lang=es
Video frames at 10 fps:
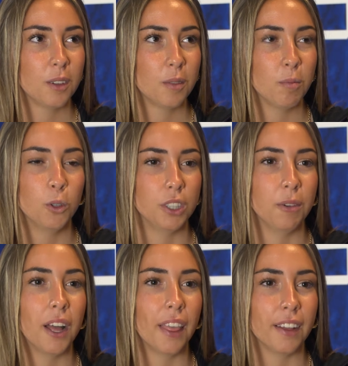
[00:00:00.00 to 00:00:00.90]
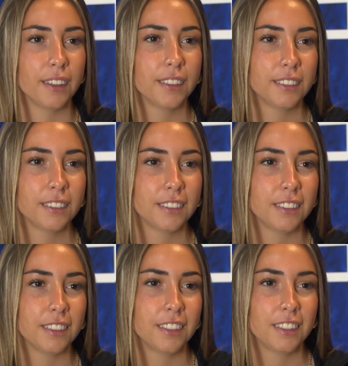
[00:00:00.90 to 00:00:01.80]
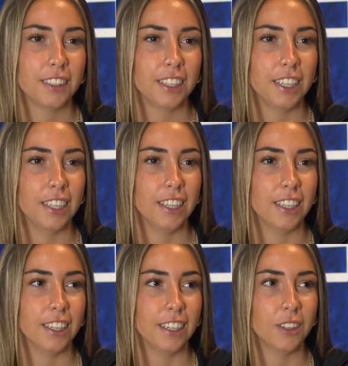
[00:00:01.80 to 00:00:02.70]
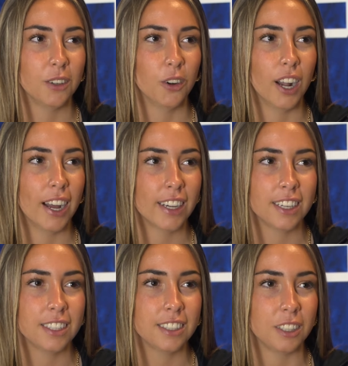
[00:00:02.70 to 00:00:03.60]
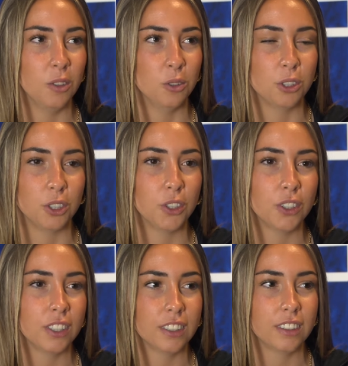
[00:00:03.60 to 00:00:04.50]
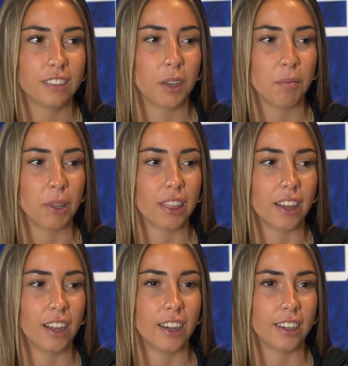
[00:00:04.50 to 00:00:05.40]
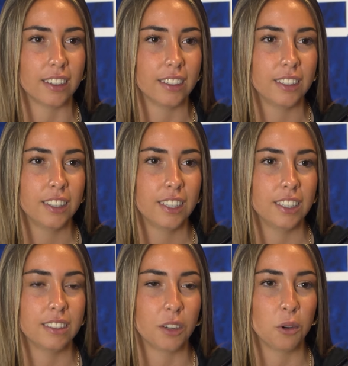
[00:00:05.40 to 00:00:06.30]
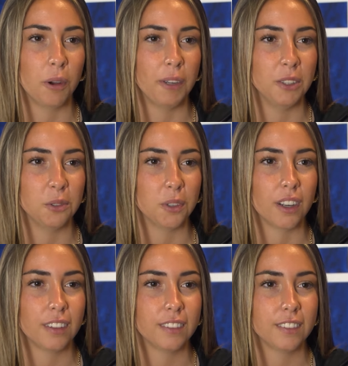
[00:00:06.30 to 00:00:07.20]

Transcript: motivada y con ganas, ilusión de empezar esta nueva aventura.